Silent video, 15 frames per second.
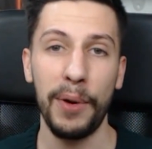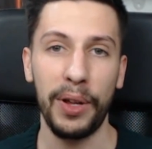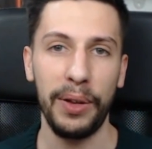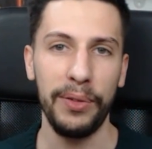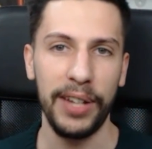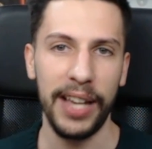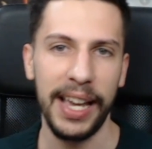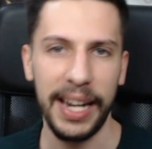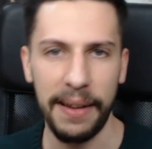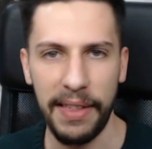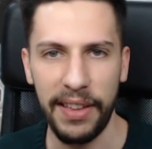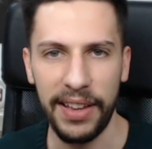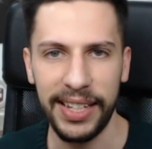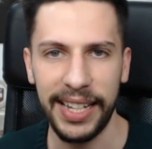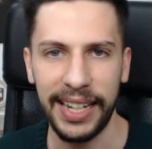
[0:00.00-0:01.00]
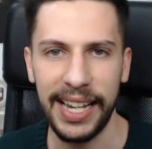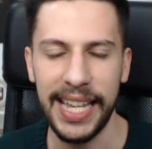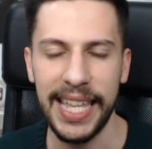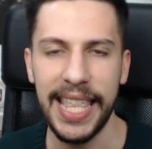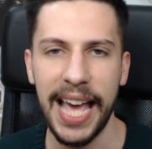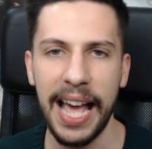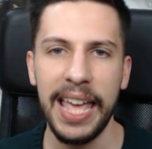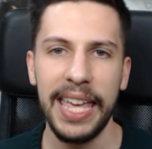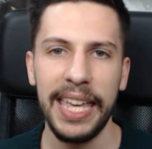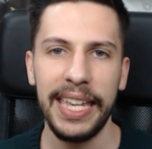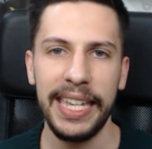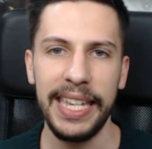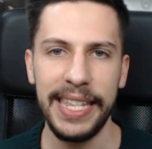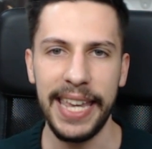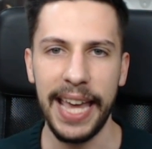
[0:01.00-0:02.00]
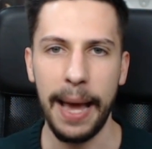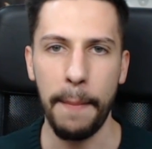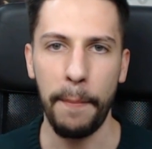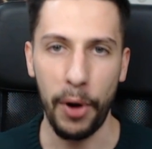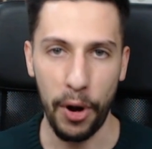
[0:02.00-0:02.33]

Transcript: Porque nunca he grabado a esa calidad y ya